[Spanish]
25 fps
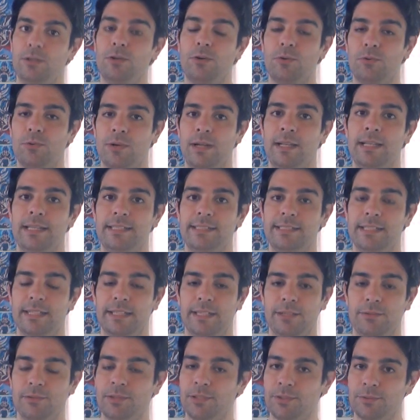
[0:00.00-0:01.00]
lo cual
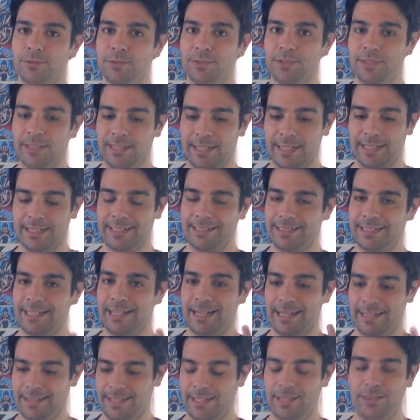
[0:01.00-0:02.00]
hacía que bueno, uno tenga que
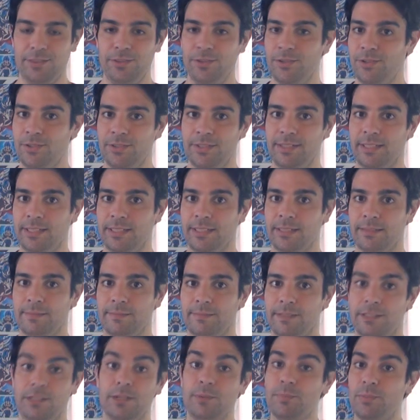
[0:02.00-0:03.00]
estar atento y,
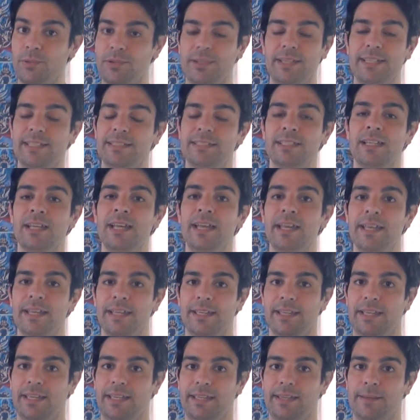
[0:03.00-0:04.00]
no podés
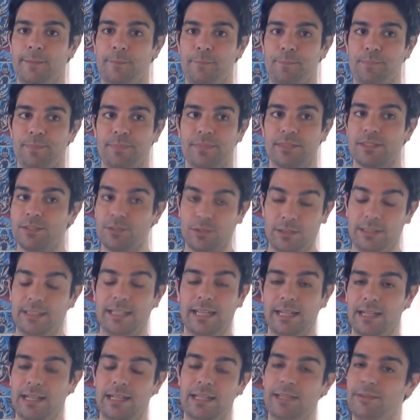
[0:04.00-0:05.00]
eh,
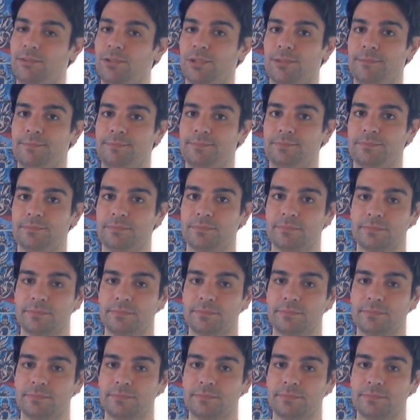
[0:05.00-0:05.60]
soltar el libro.